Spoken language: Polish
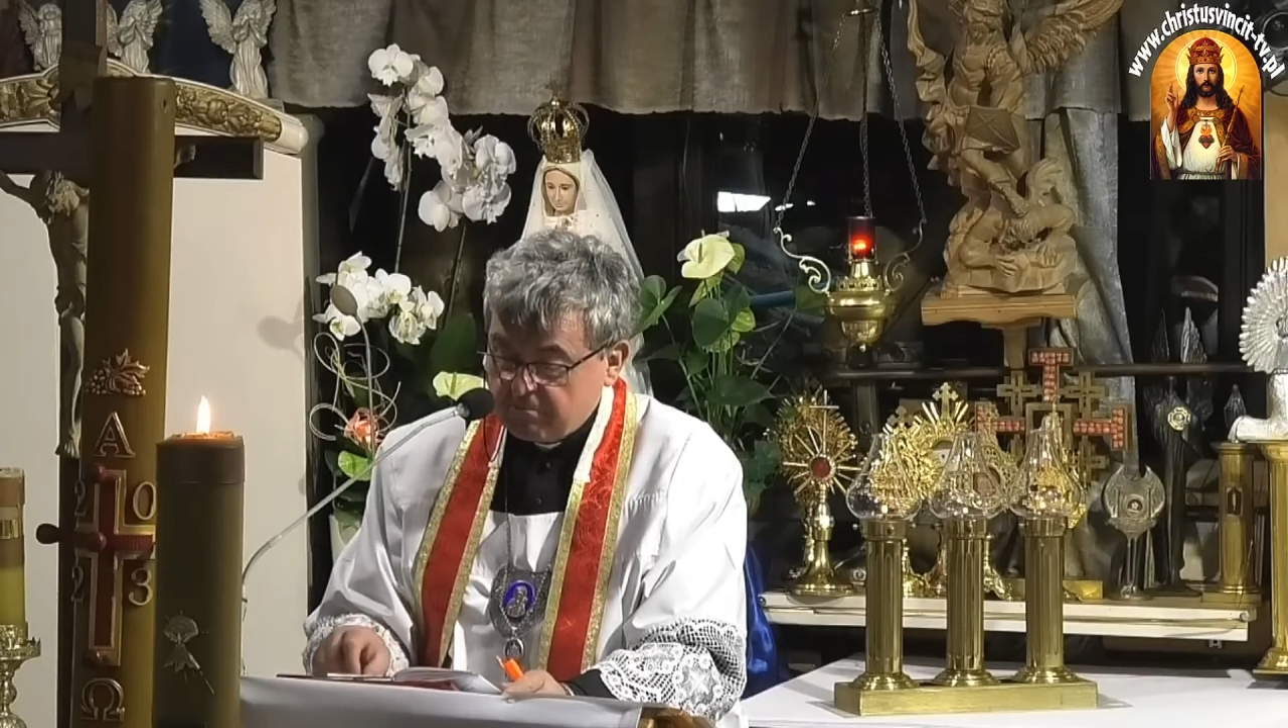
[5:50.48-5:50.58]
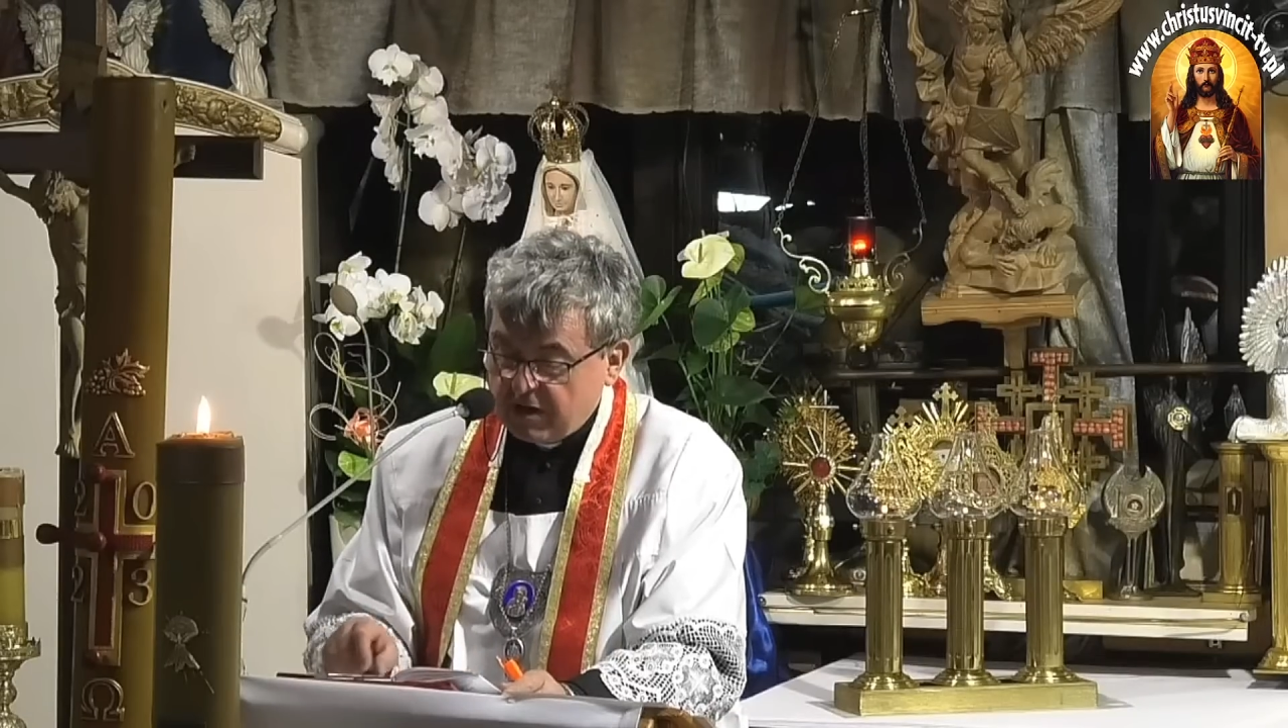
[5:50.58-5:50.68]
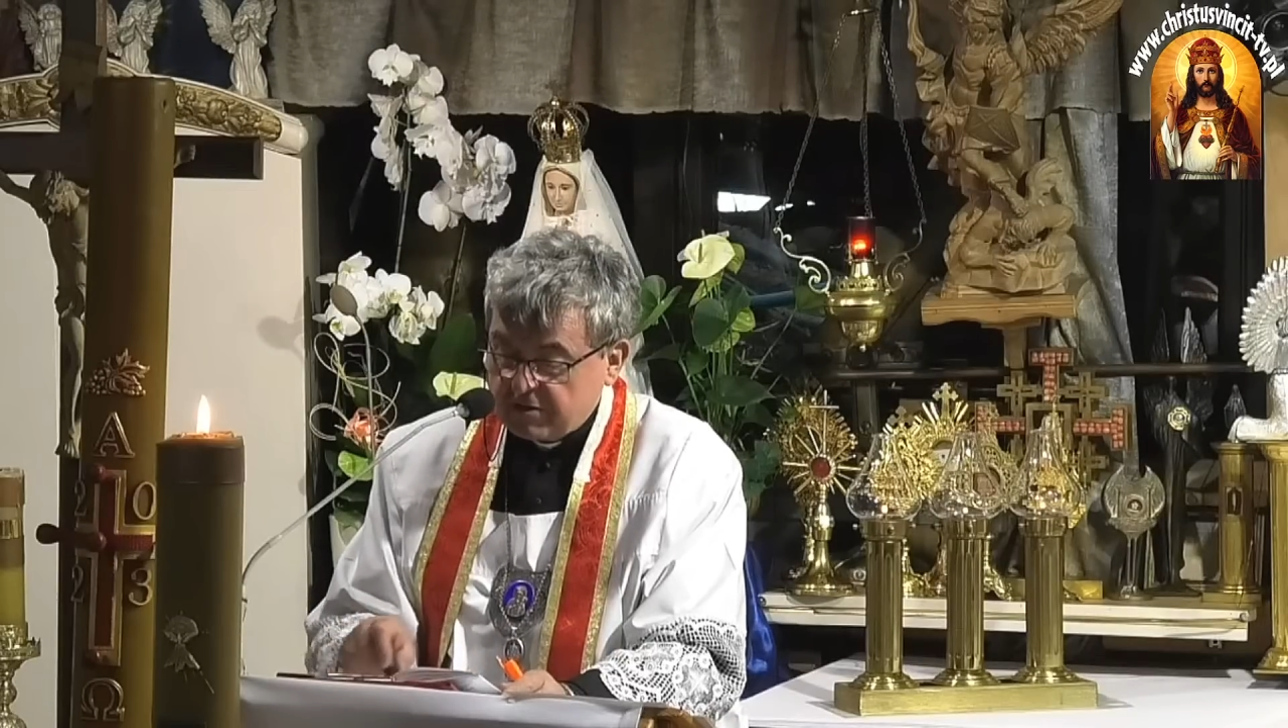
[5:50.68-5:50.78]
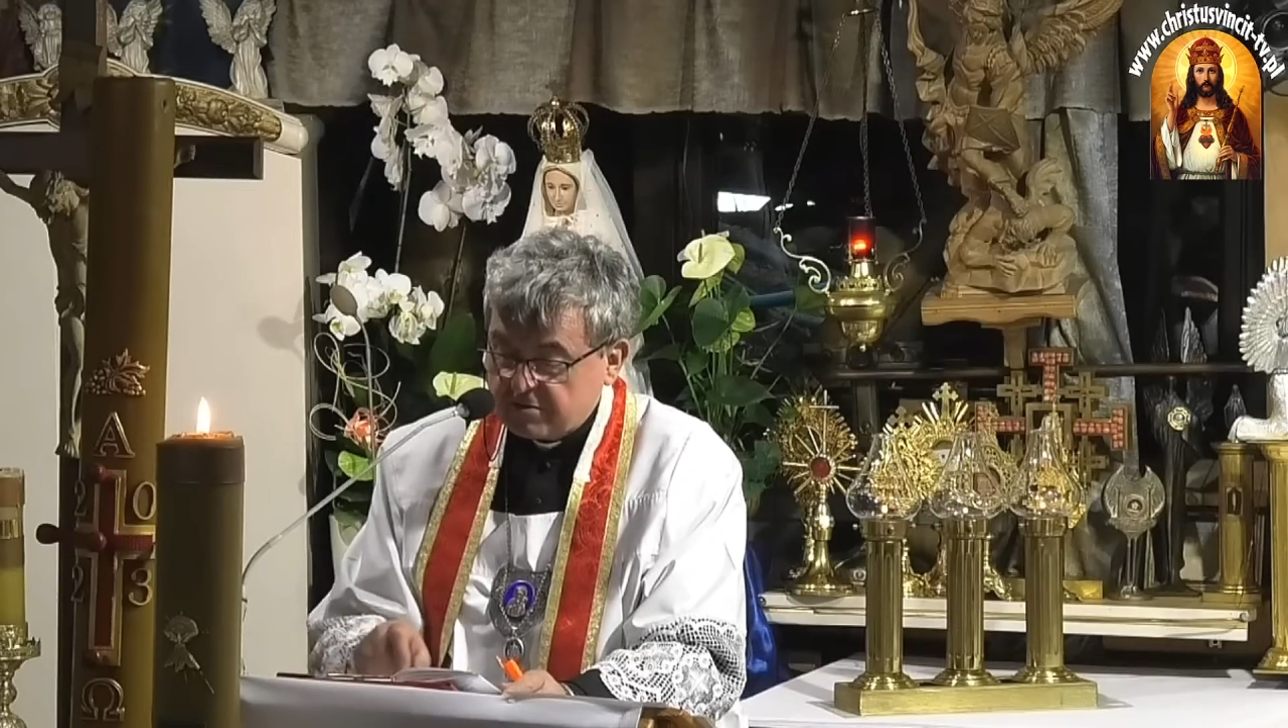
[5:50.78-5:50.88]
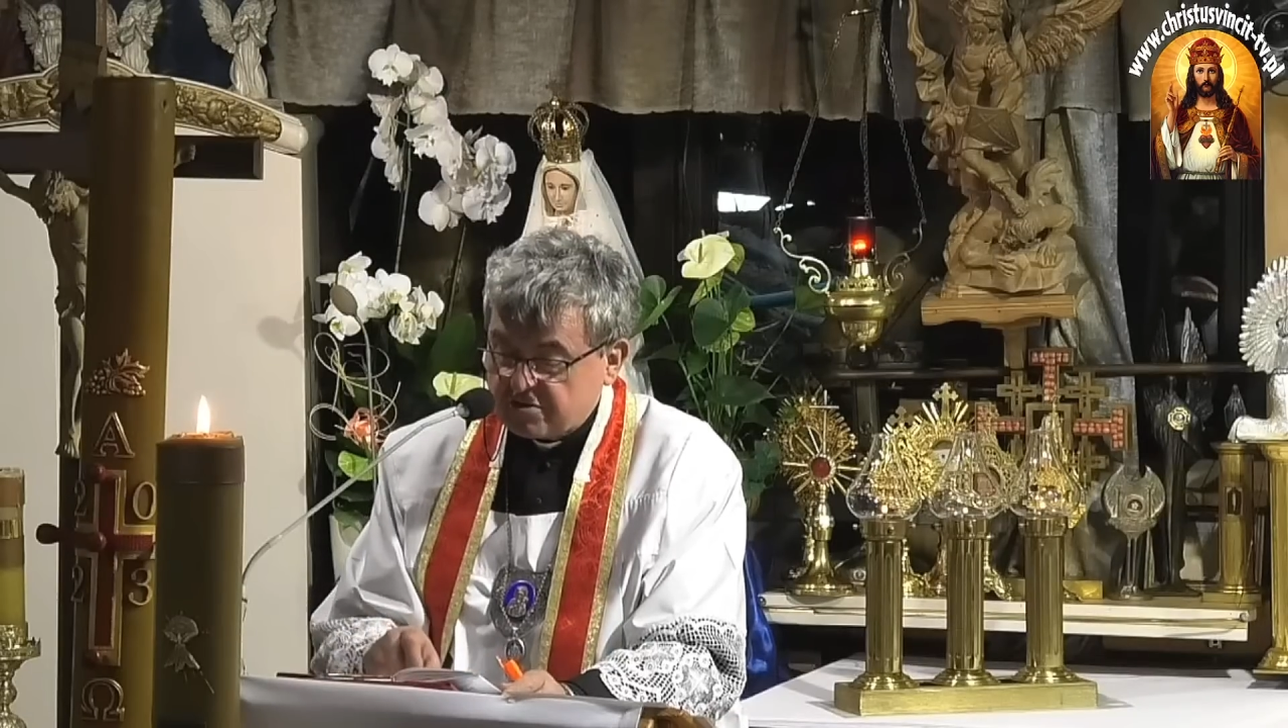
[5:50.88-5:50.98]

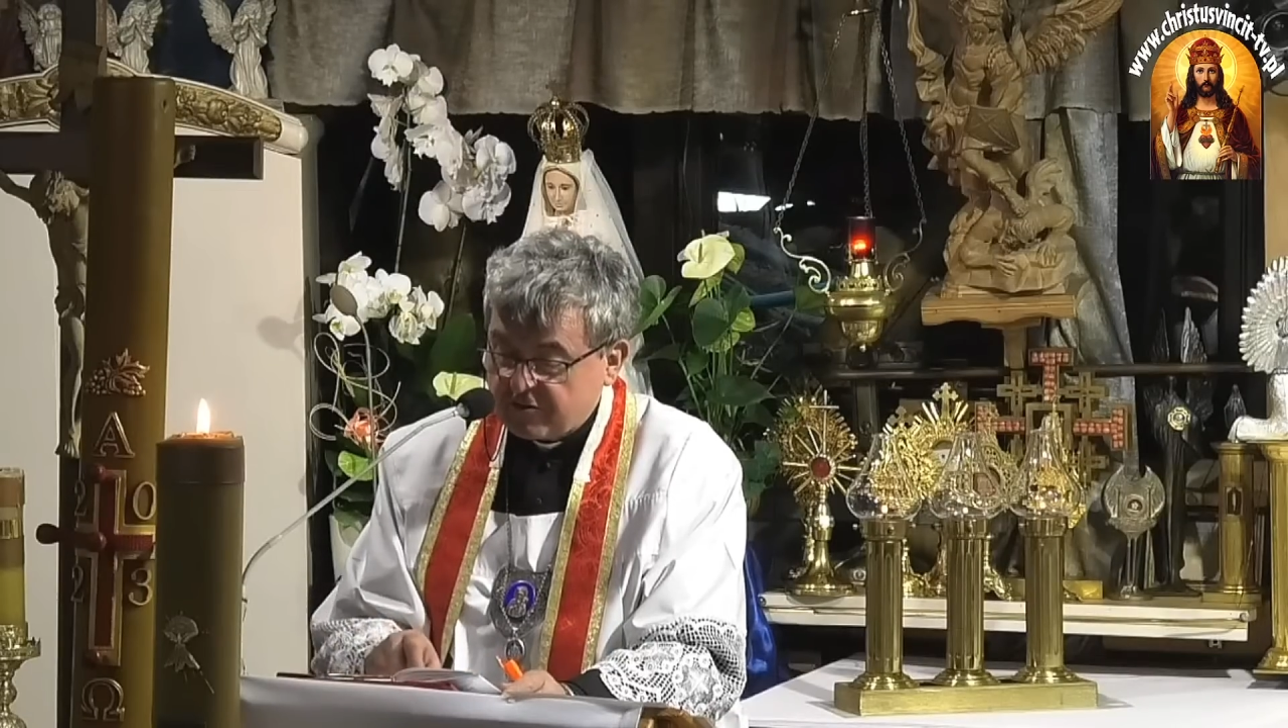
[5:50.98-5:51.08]
mając